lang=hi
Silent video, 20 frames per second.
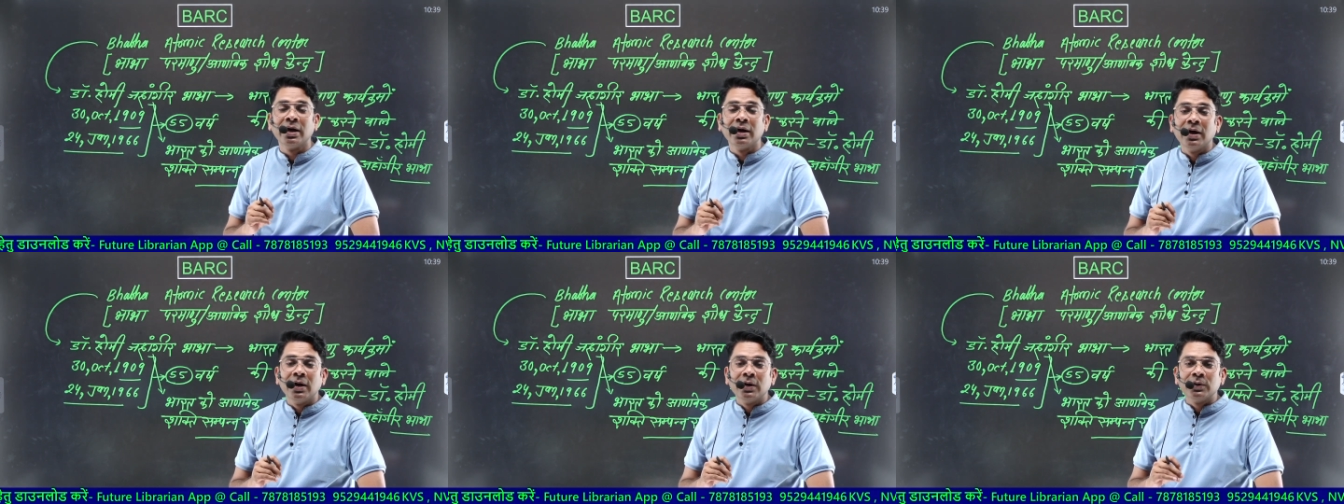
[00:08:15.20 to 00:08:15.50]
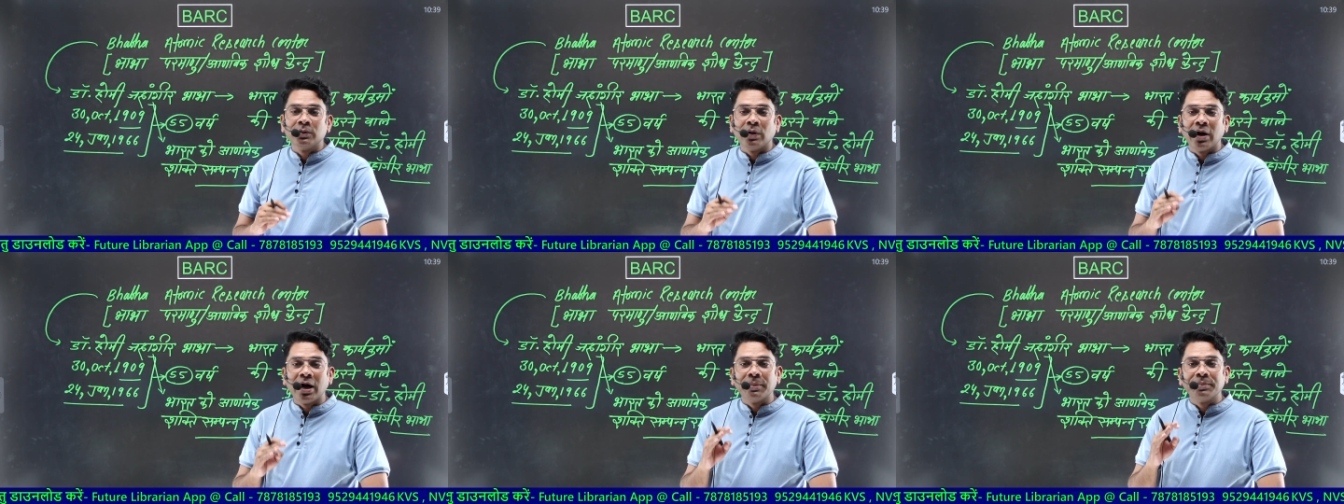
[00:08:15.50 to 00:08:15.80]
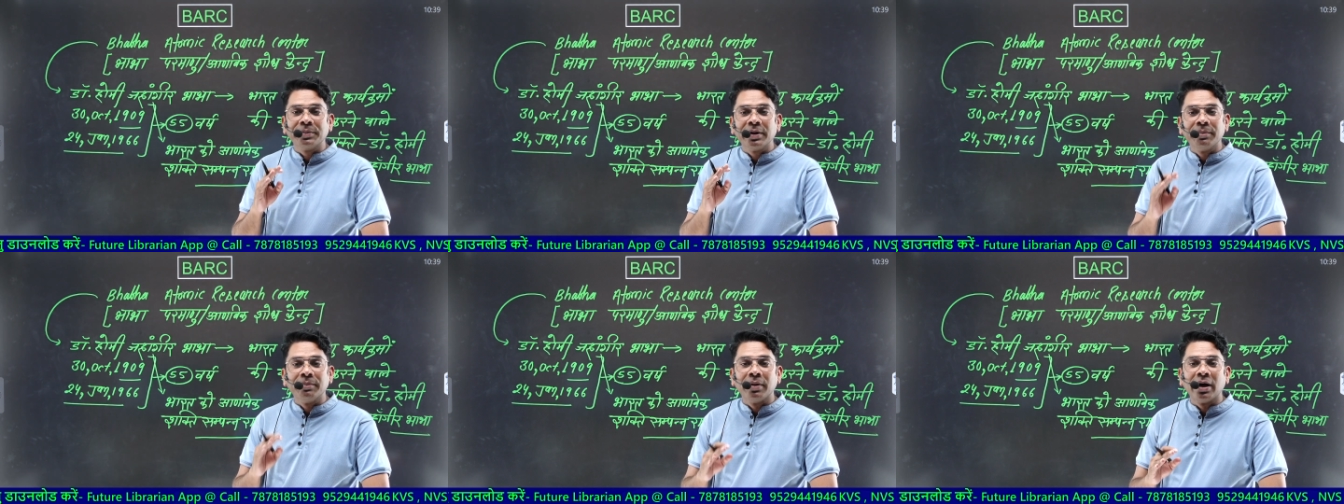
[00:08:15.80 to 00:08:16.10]
तो
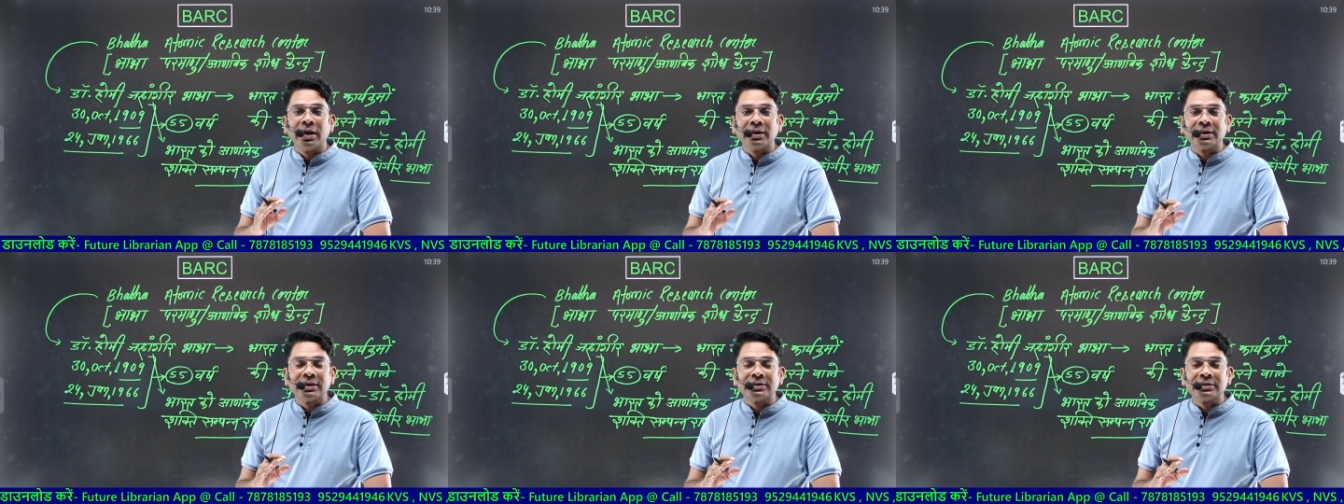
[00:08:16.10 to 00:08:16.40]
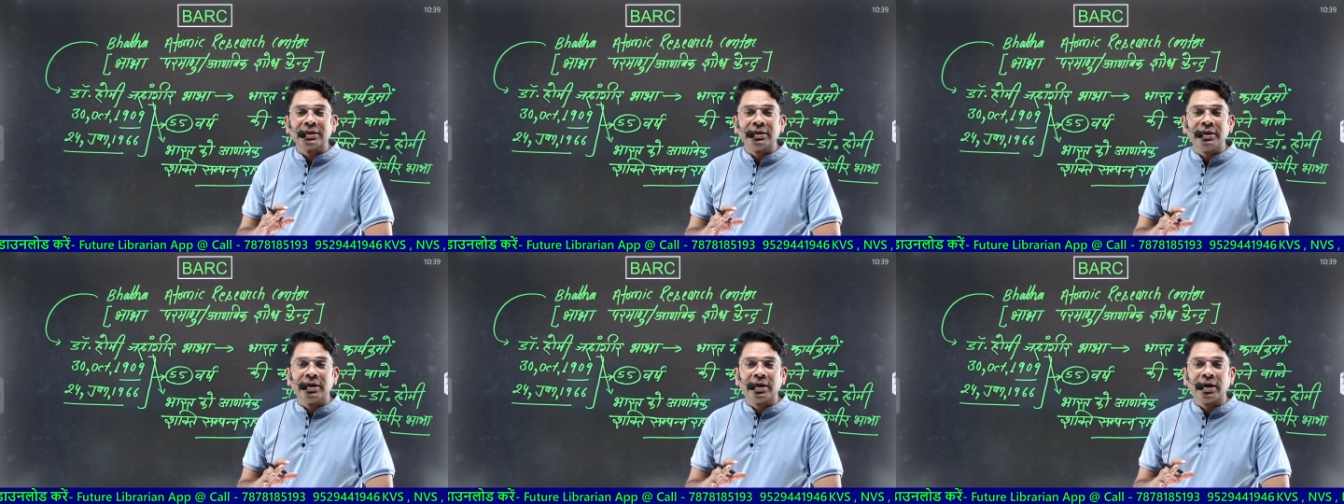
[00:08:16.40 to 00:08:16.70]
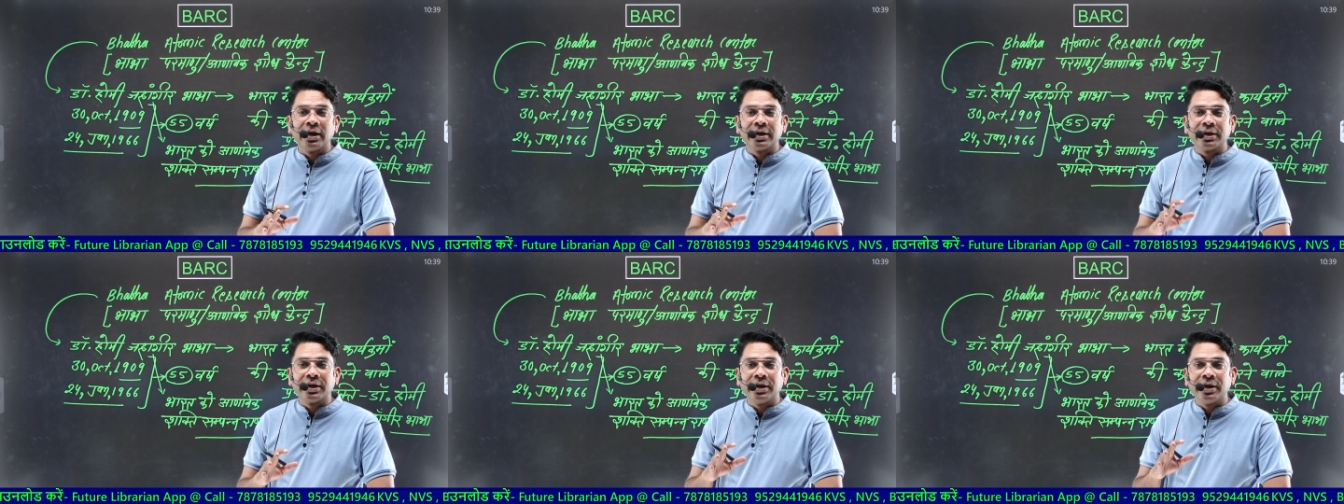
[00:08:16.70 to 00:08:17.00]
आप ये मान के
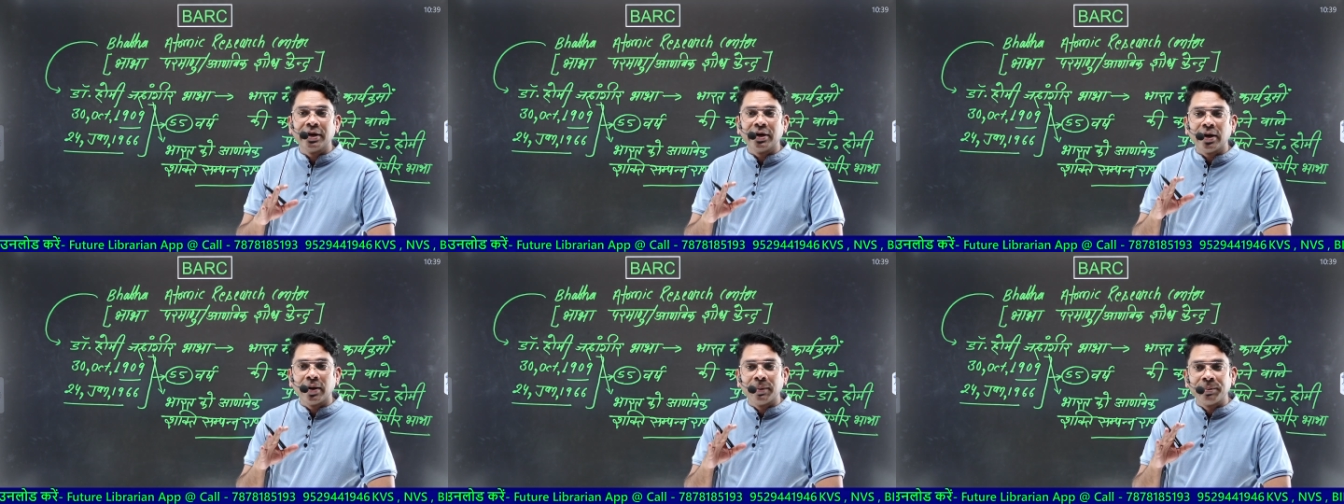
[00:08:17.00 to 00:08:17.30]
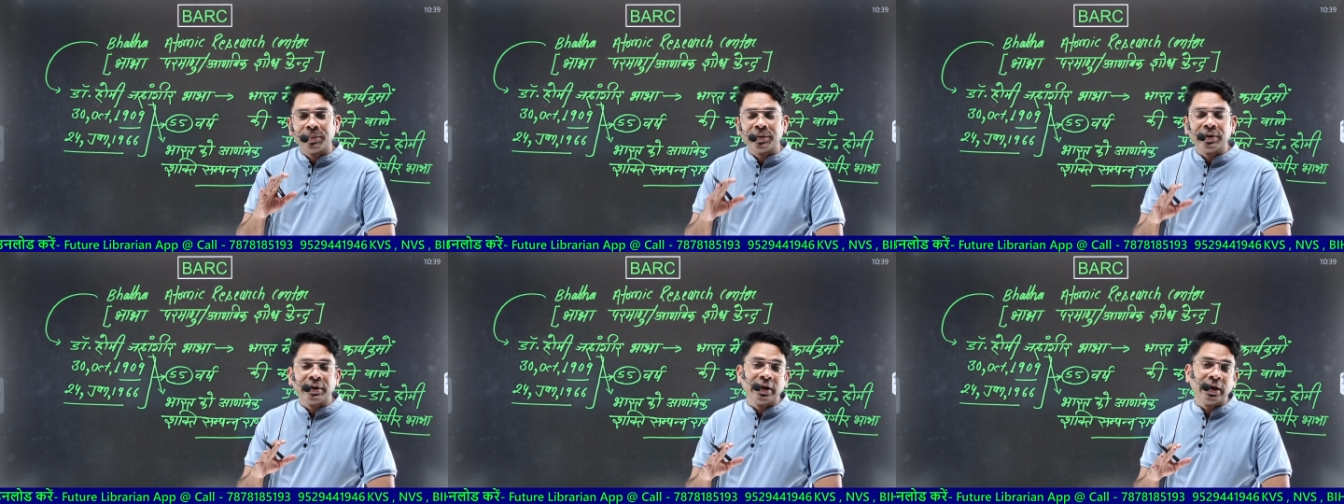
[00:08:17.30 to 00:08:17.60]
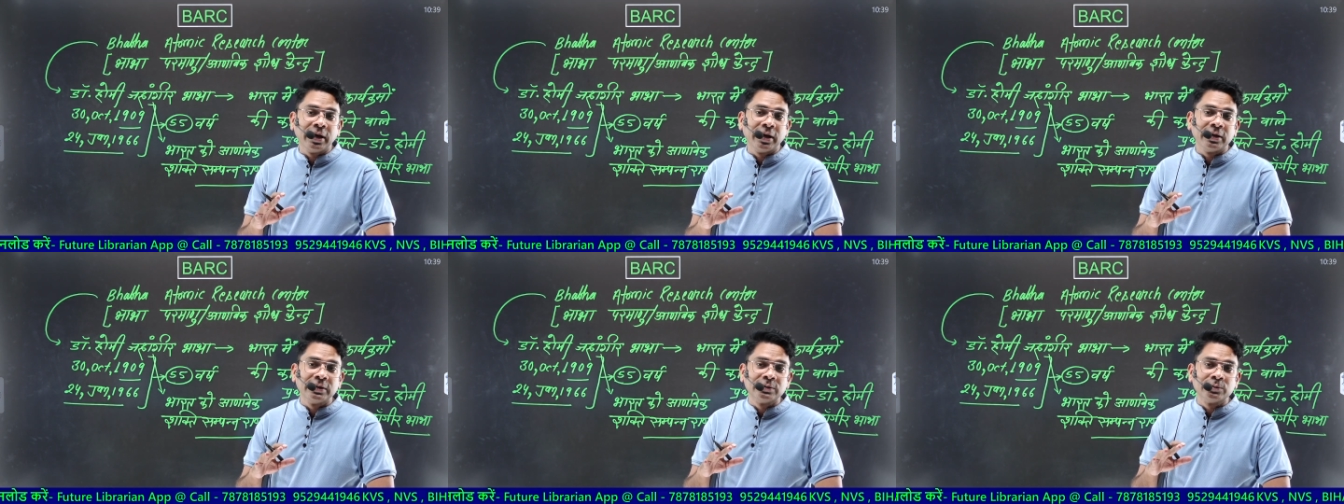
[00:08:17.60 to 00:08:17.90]
चलिएगा कि अपने
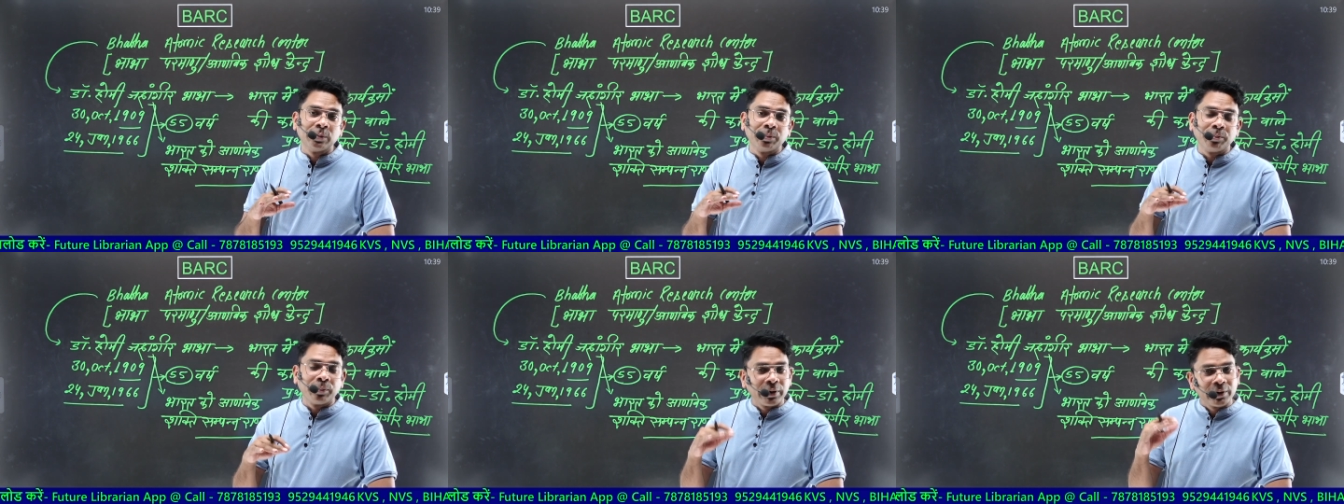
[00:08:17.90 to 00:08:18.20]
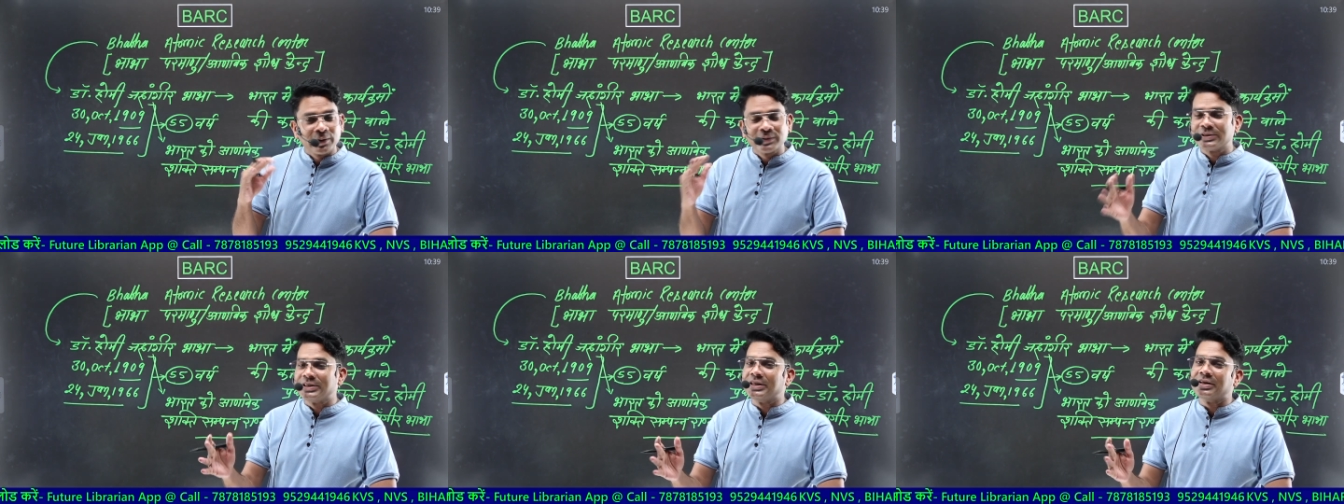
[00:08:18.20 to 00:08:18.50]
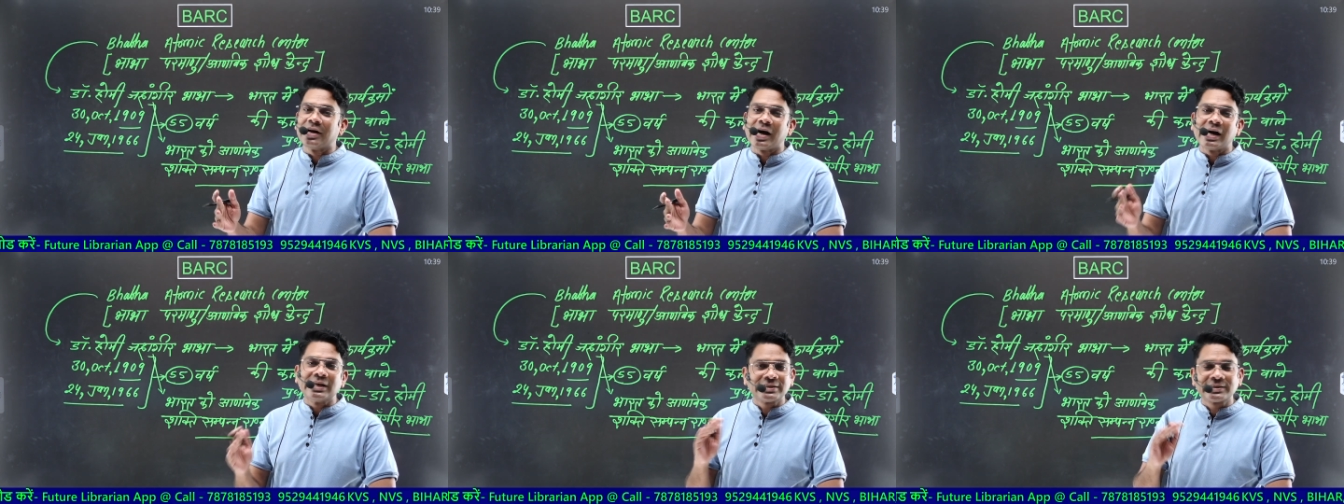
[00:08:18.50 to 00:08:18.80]
जो पड़ोसी
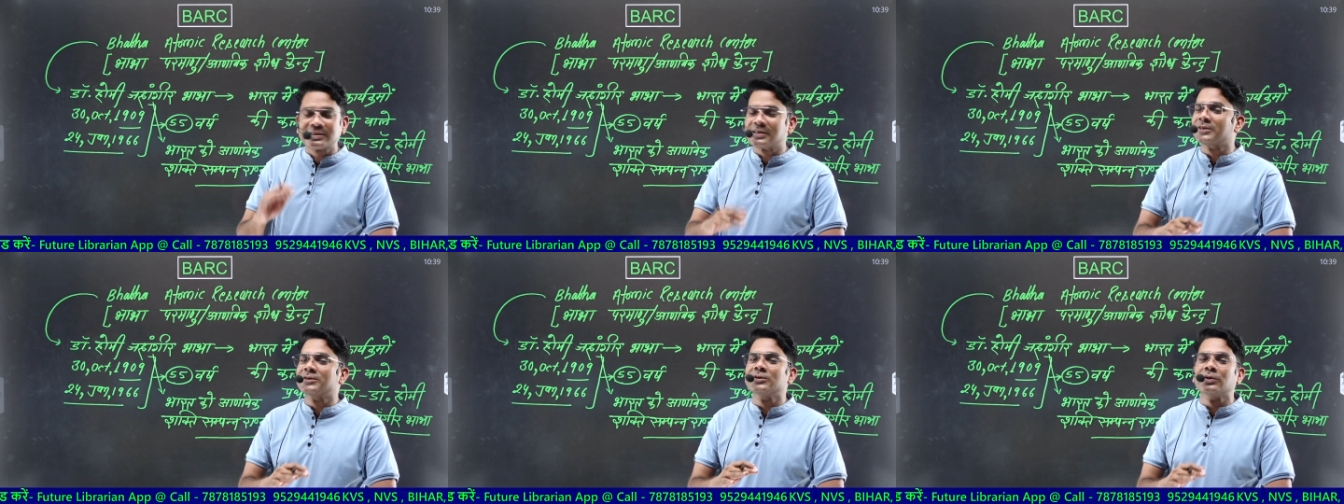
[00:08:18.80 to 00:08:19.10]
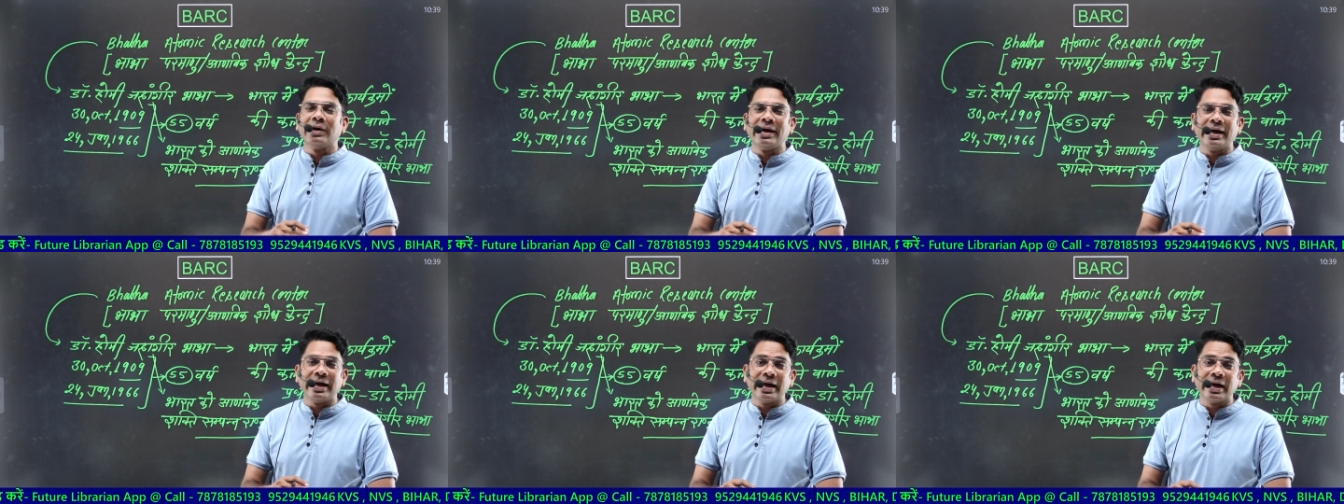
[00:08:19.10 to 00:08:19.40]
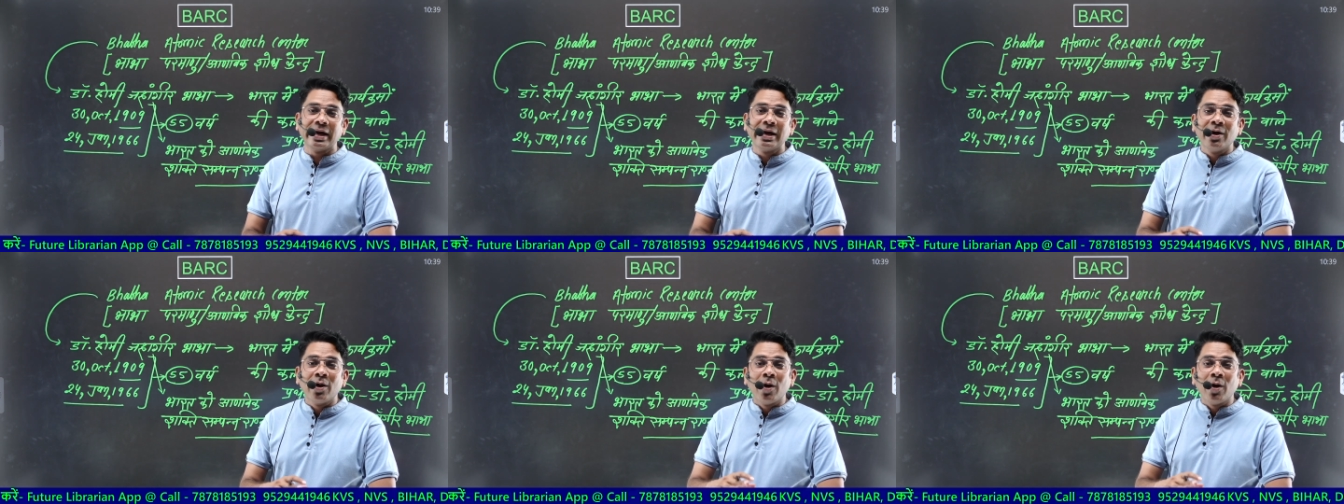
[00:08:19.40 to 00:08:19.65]
राष्ट्र जो हैं